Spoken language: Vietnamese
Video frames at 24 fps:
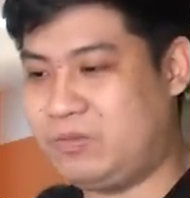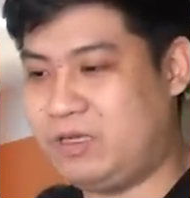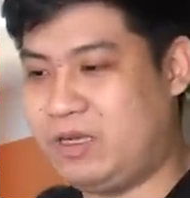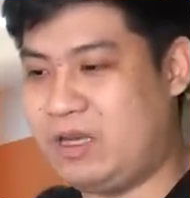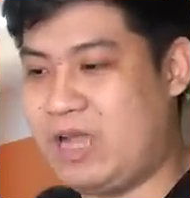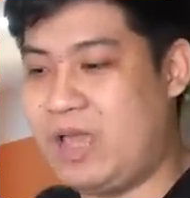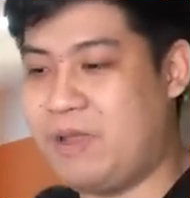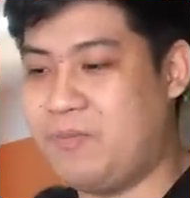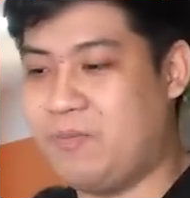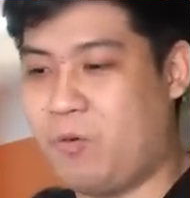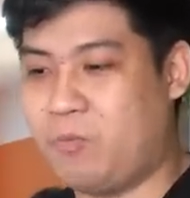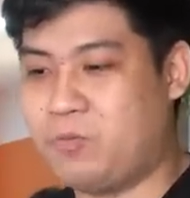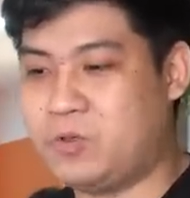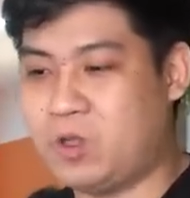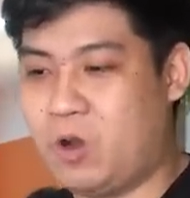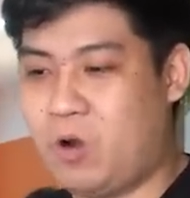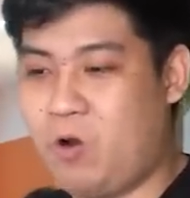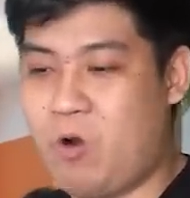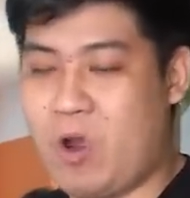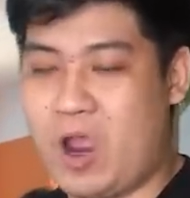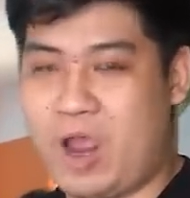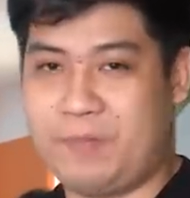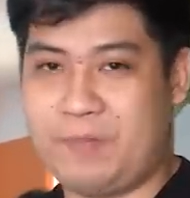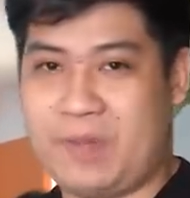gây một
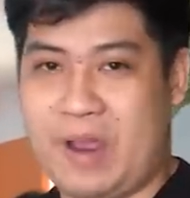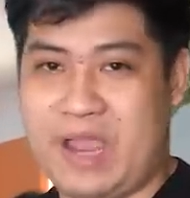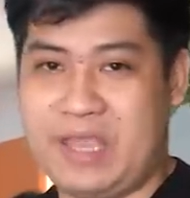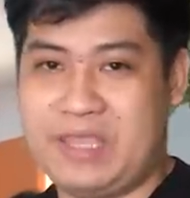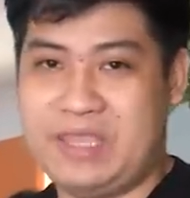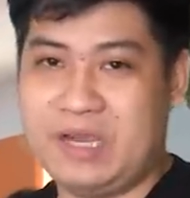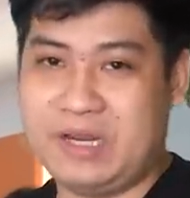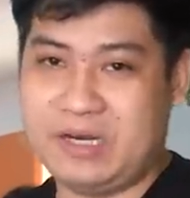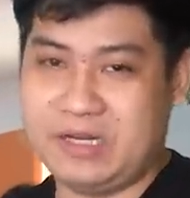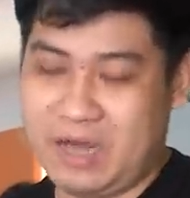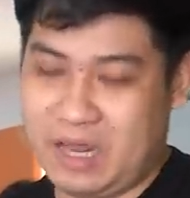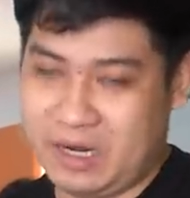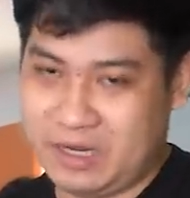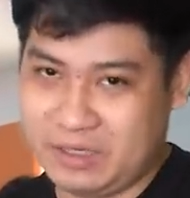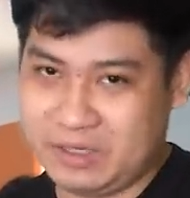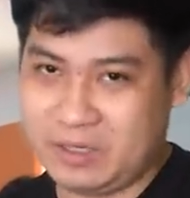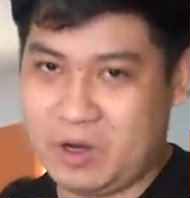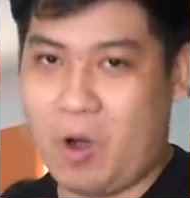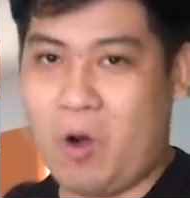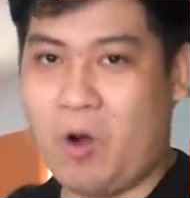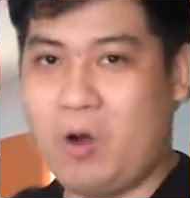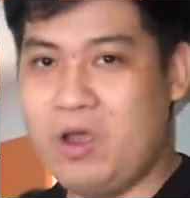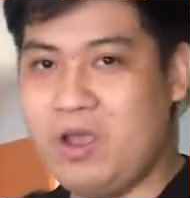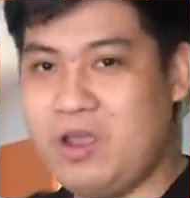số hoang mang nhất định
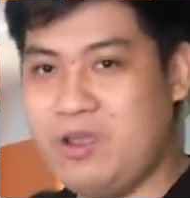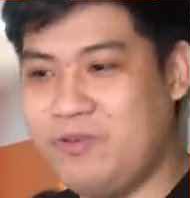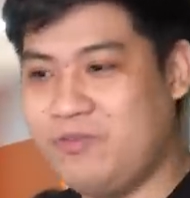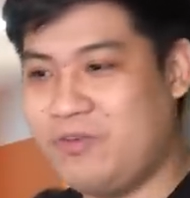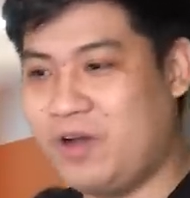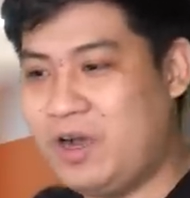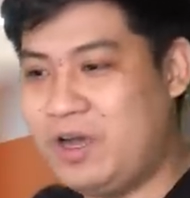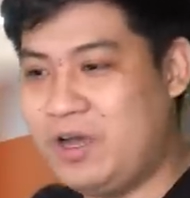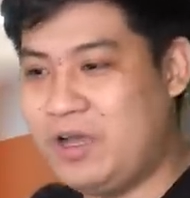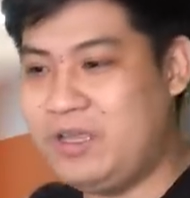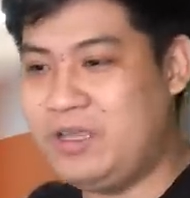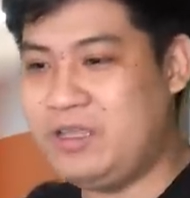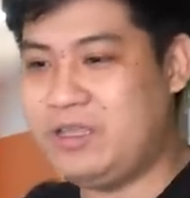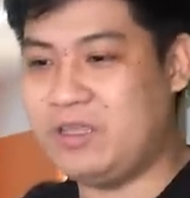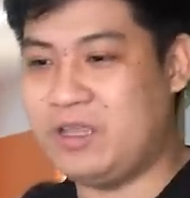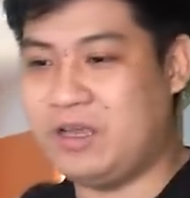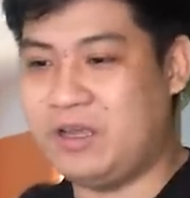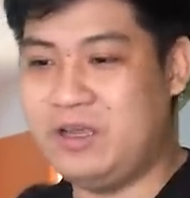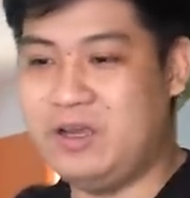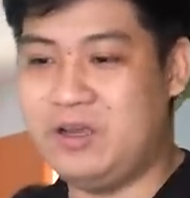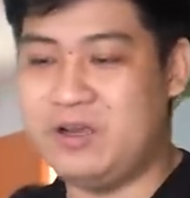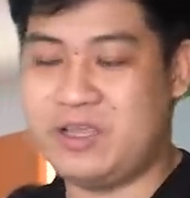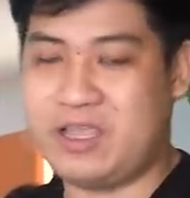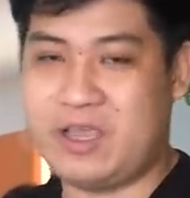đối với
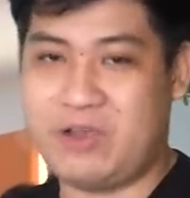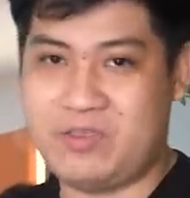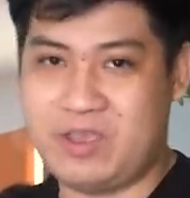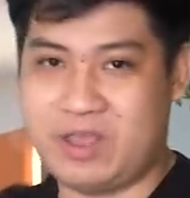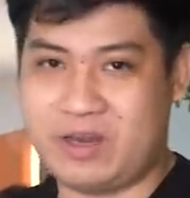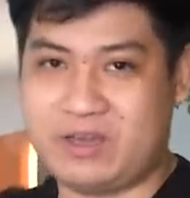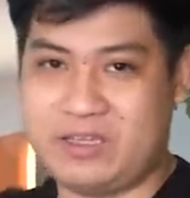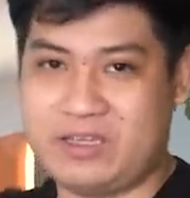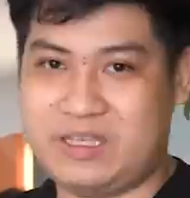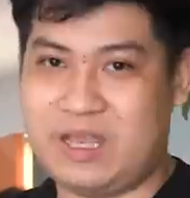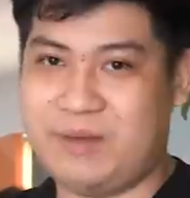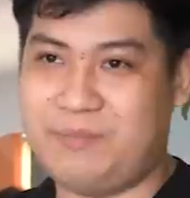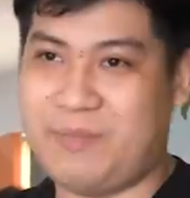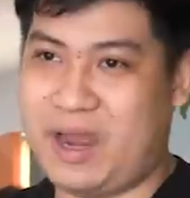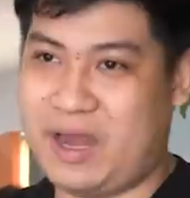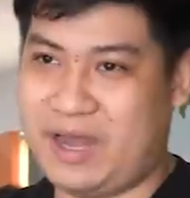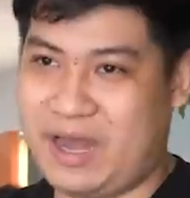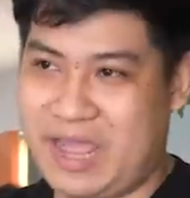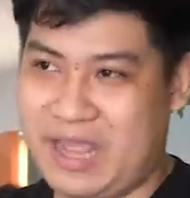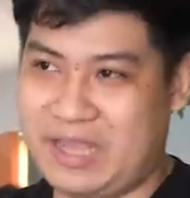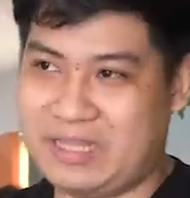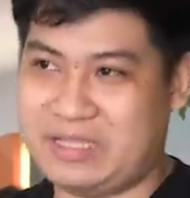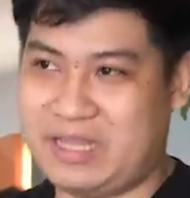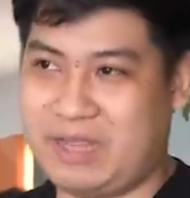những người giao dịch trên
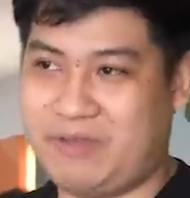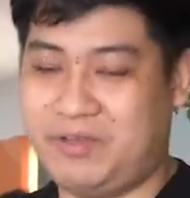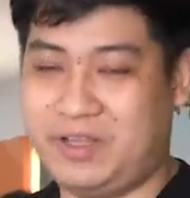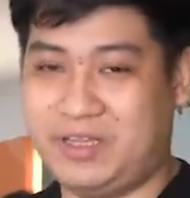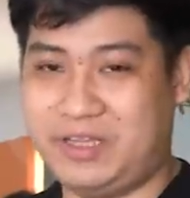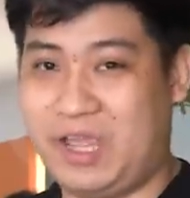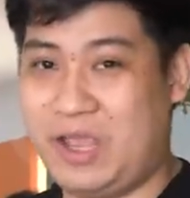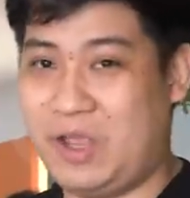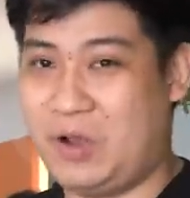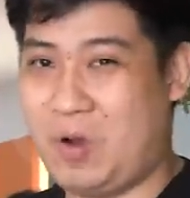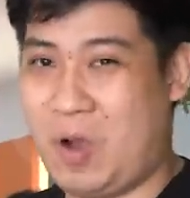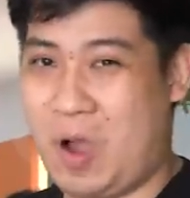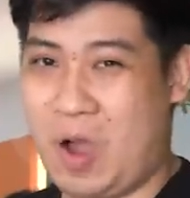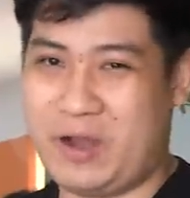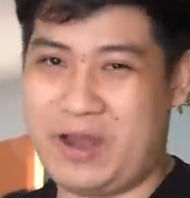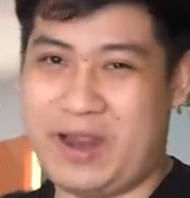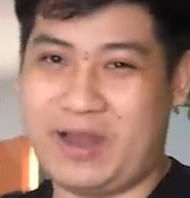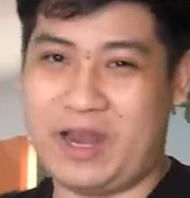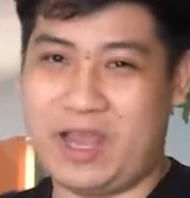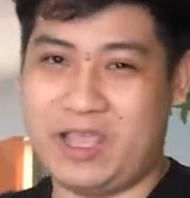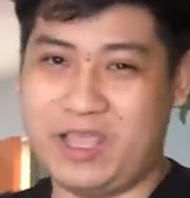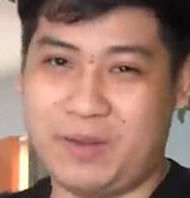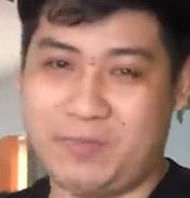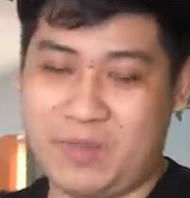Binance tại vì tiền của họ
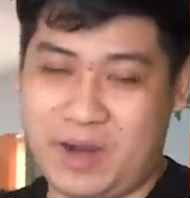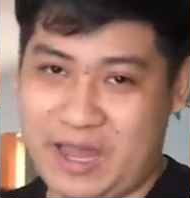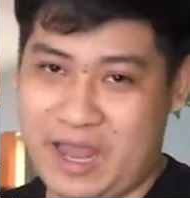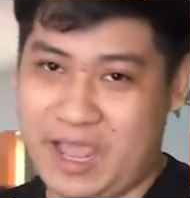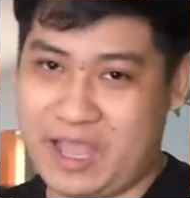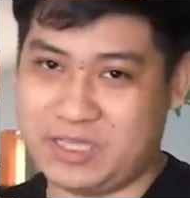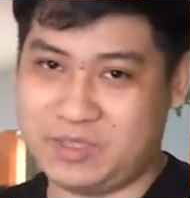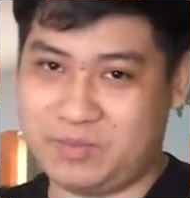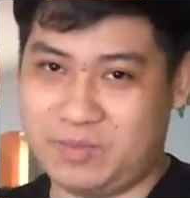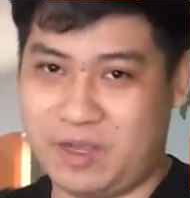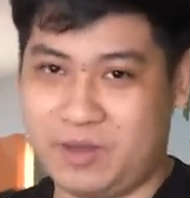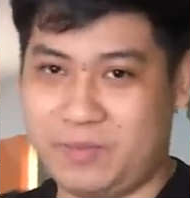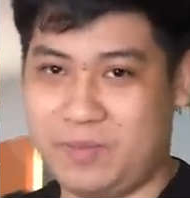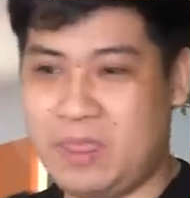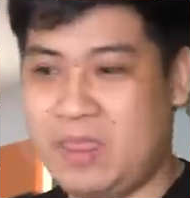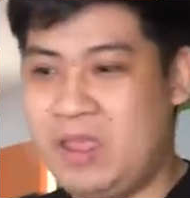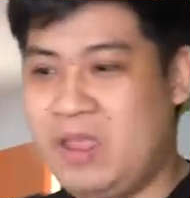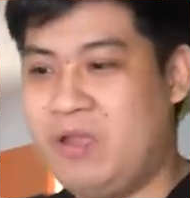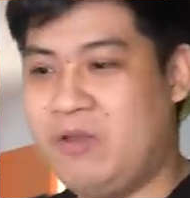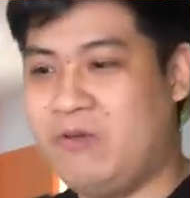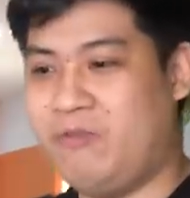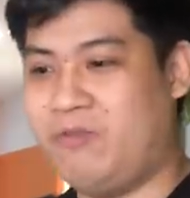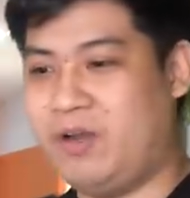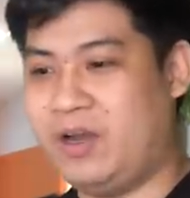đang để trên Binance mà
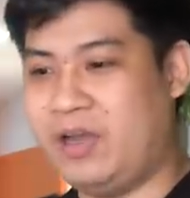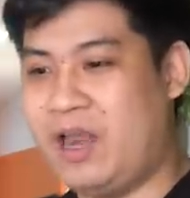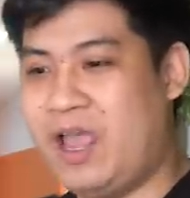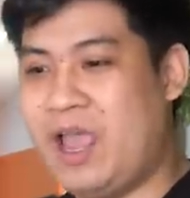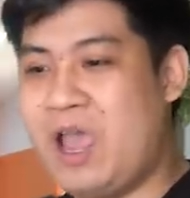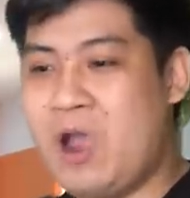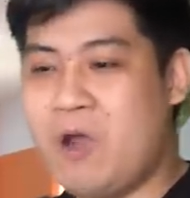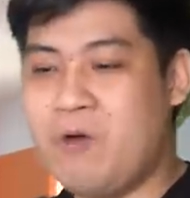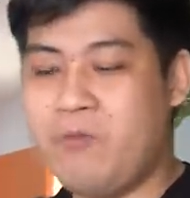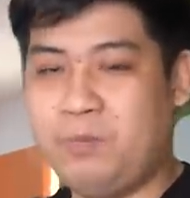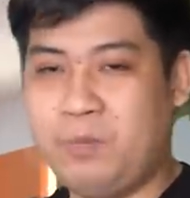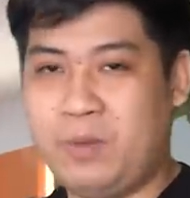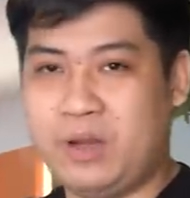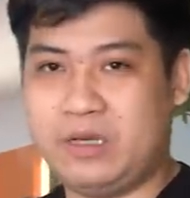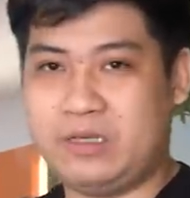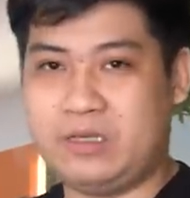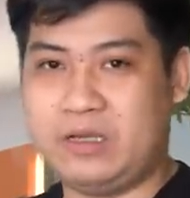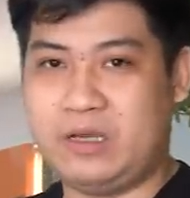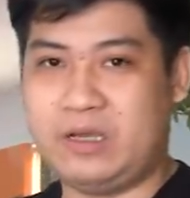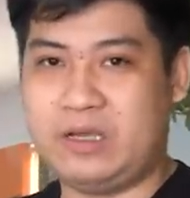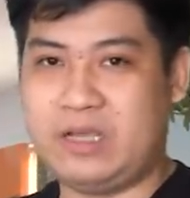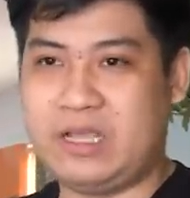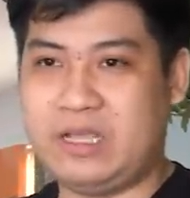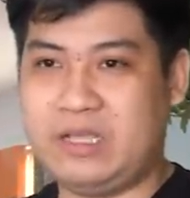và nếu mà
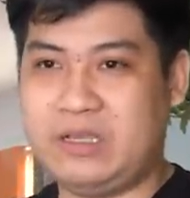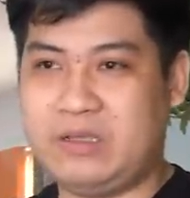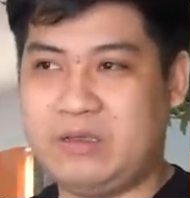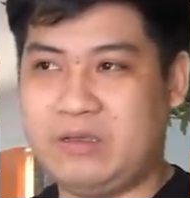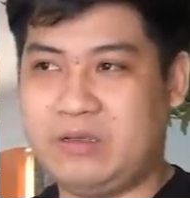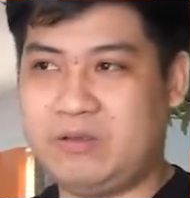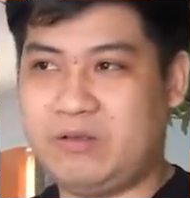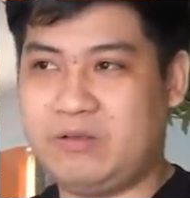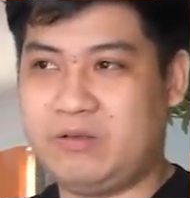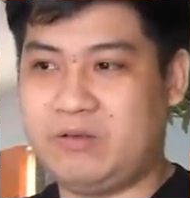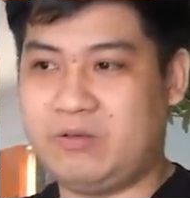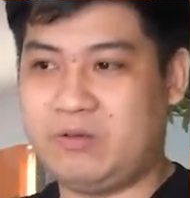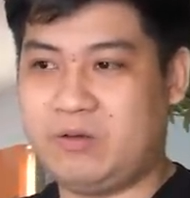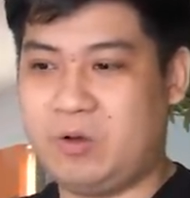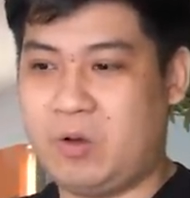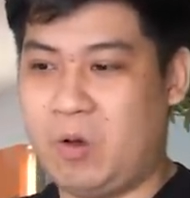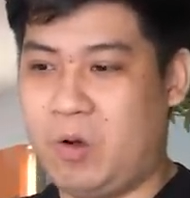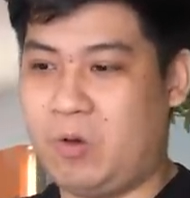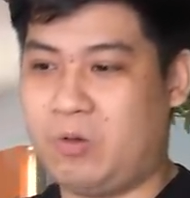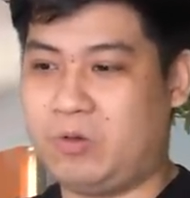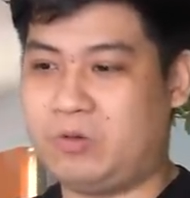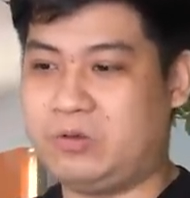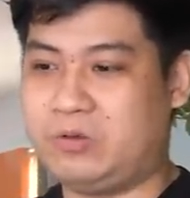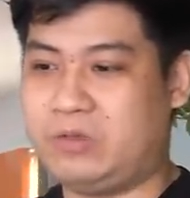những cái
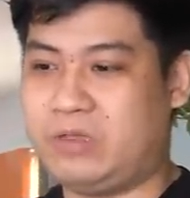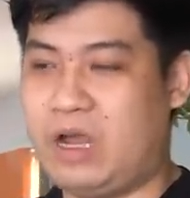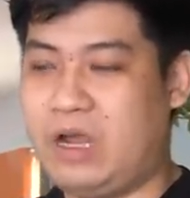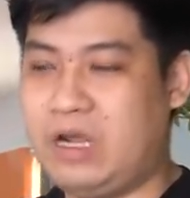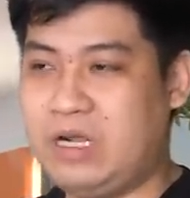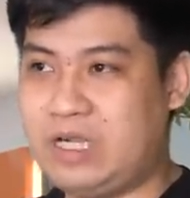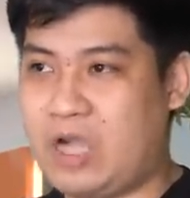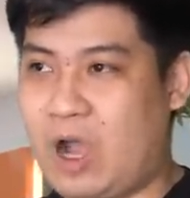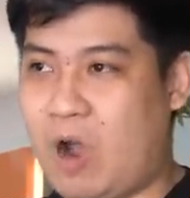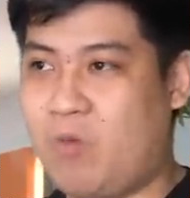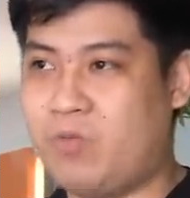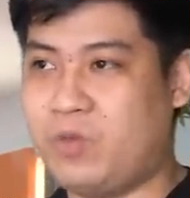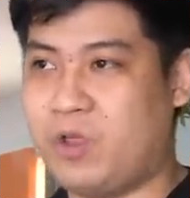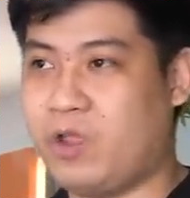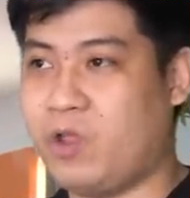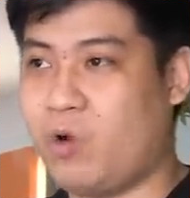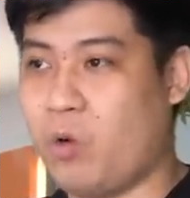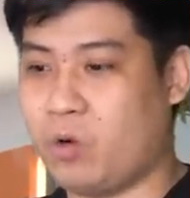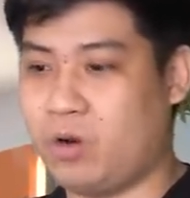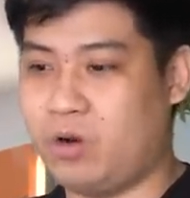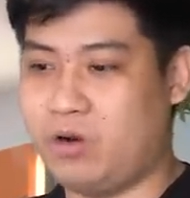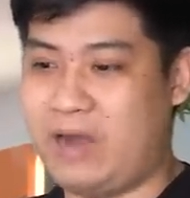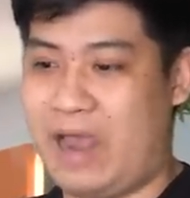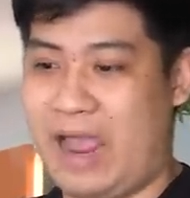cuộc tấn công những cái
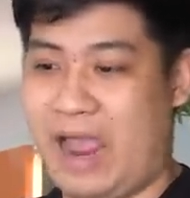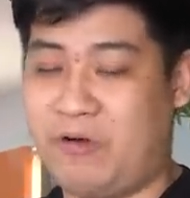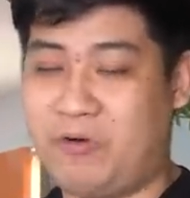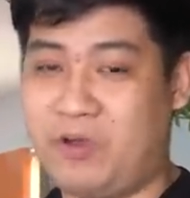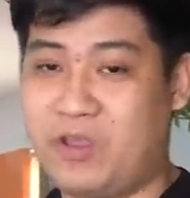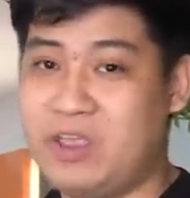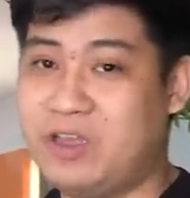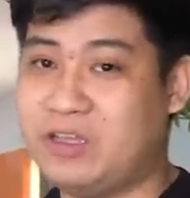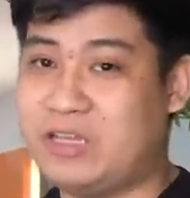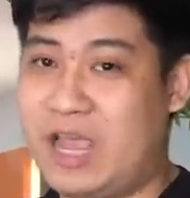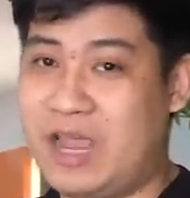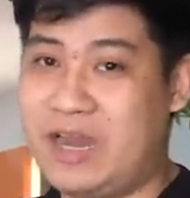cuộc lừa đảo nó như